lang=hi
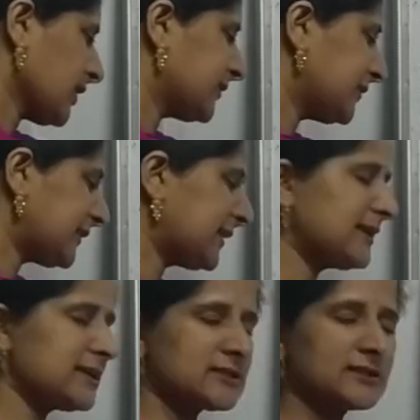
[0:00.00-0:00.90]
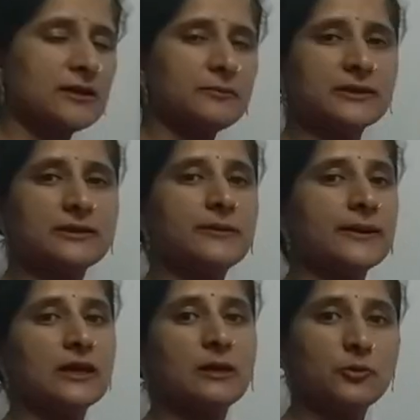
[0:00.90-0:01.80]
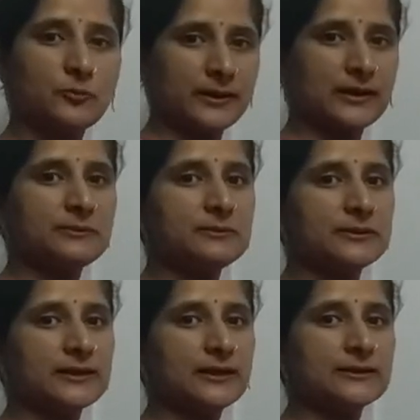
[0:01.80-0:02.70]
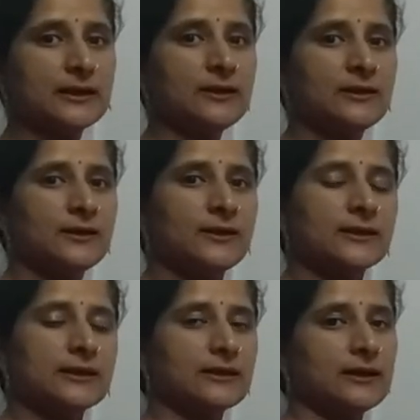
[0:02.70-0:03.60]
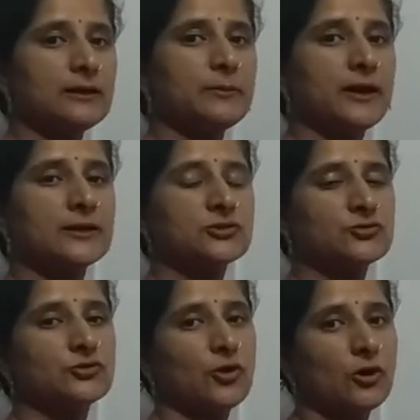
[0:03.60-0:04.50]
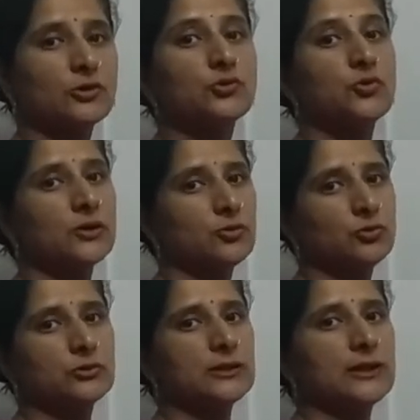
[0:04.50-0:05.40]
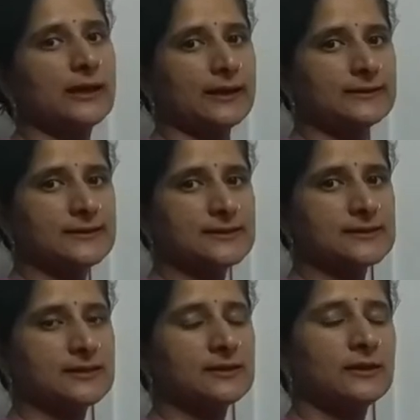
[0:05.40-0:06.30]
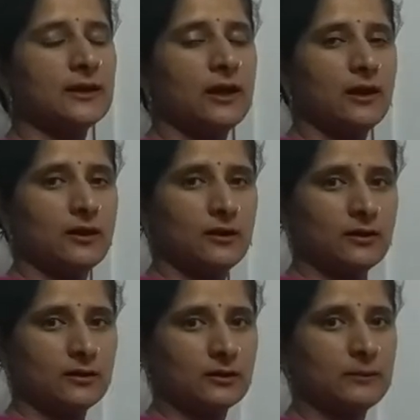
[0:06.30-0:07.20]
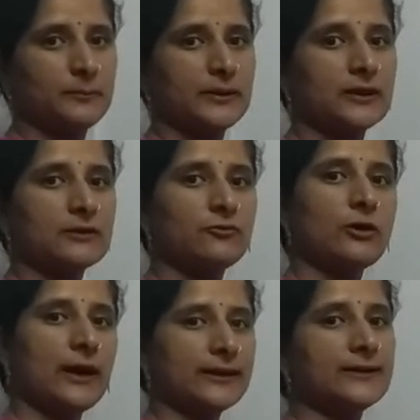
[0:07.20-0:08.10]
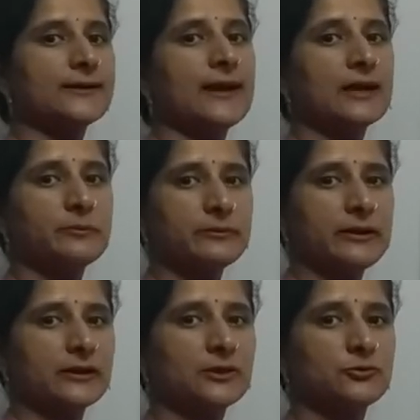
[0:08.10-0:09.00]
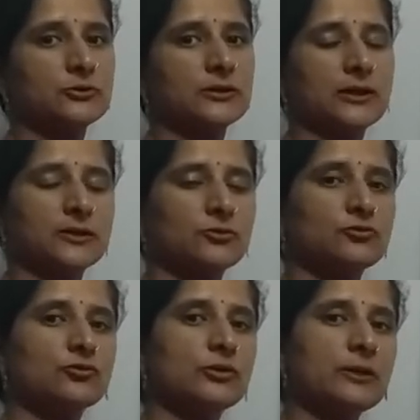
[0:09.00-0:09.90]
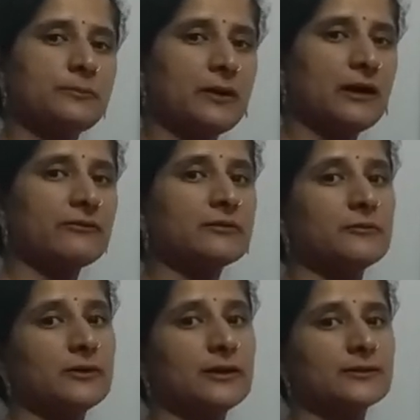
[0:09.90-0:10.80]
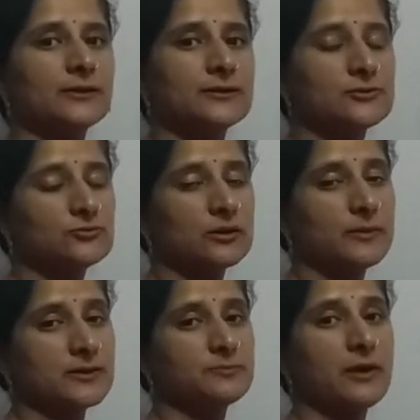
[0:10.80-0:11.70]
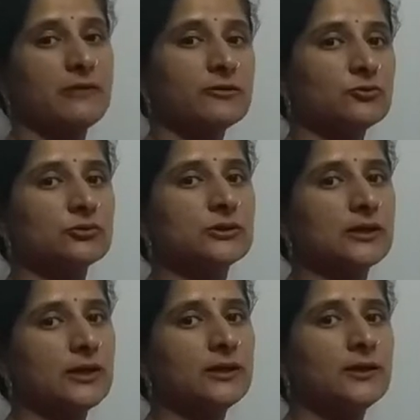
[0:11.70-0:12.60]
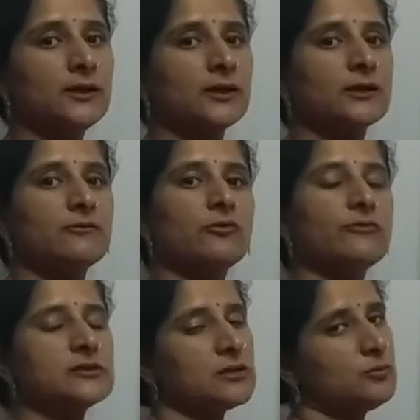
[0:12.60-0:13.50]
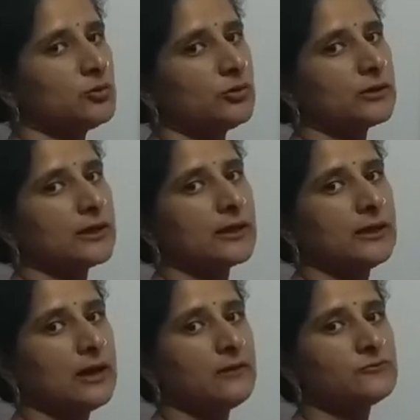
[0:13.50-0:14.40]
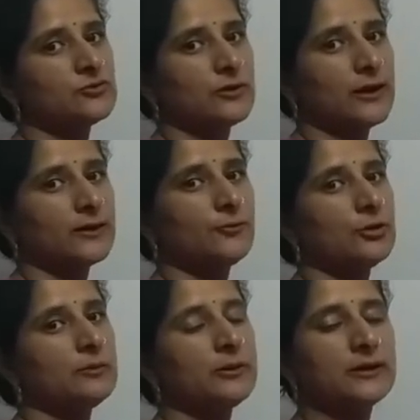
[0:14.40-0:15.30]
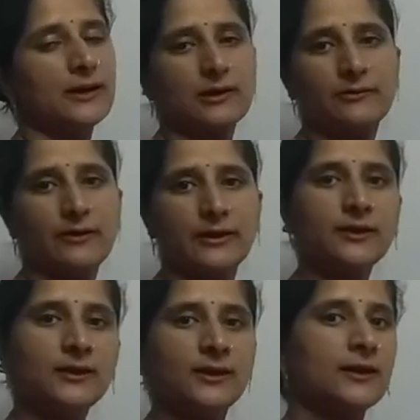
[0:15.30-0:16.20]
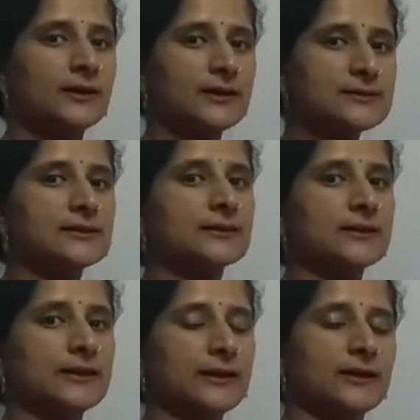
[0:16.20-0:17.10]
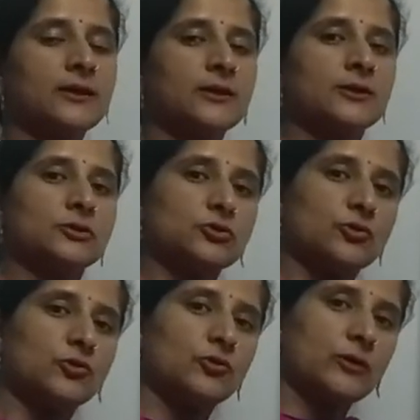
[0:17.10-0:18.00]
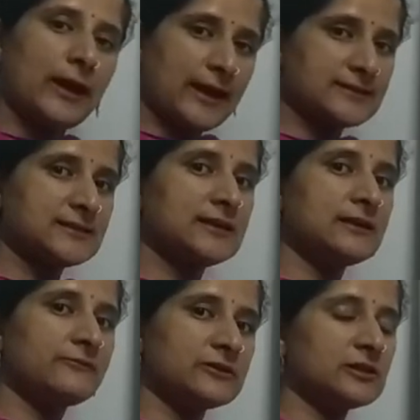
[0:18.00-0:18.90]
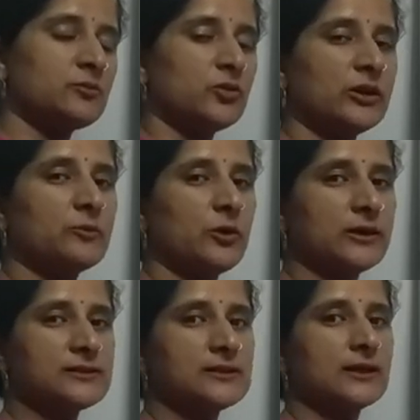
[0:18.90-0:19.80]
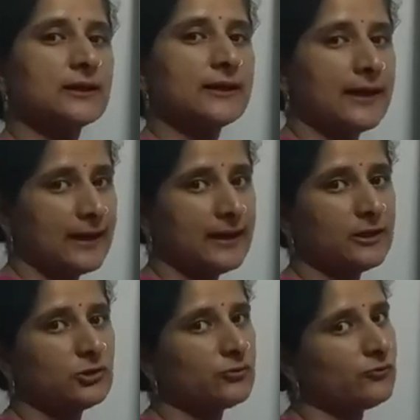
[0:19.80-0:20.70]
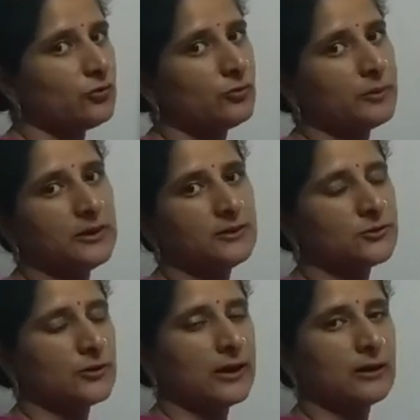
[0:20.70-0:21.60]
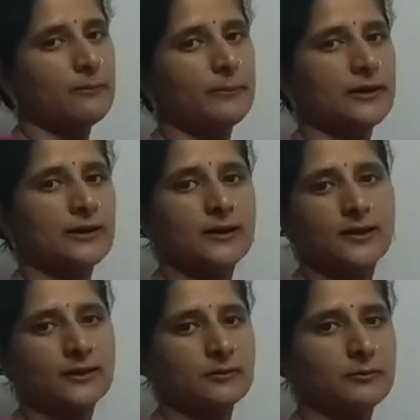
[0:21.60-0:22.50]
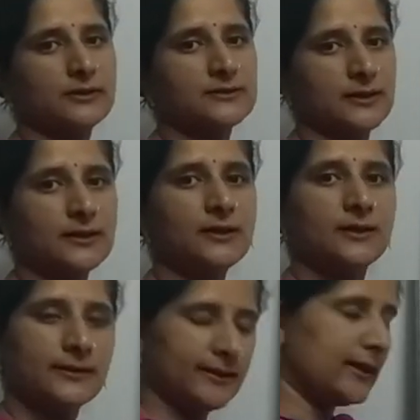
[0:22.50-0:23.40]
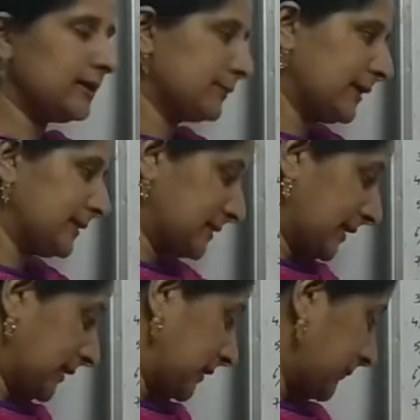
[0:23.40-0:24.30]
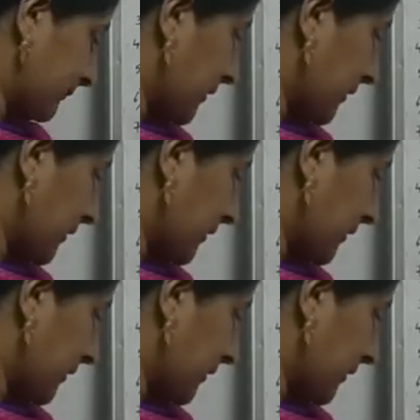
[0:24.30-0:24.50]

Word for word: रिटेलिएशन का मतलब मैंने आपको पहले भी बता दिया कि कई बार जो रॉन्ग डूअर होते हैं जैसे कंपनी के वो हायर रैंक पे बैठे होते हैं तो उनको ये पावर एक तरह से उनके पास पावर होती है कि वो विसल ब्लोअर के खिलाफ जो है कोई भी कार्यवाही कर सकते हैं तो ऐसी विसल ब्लोइंग पॉलिसी अगर है तो वो भी जो है कंपनी के हित में सही नहीं मानी जाएगी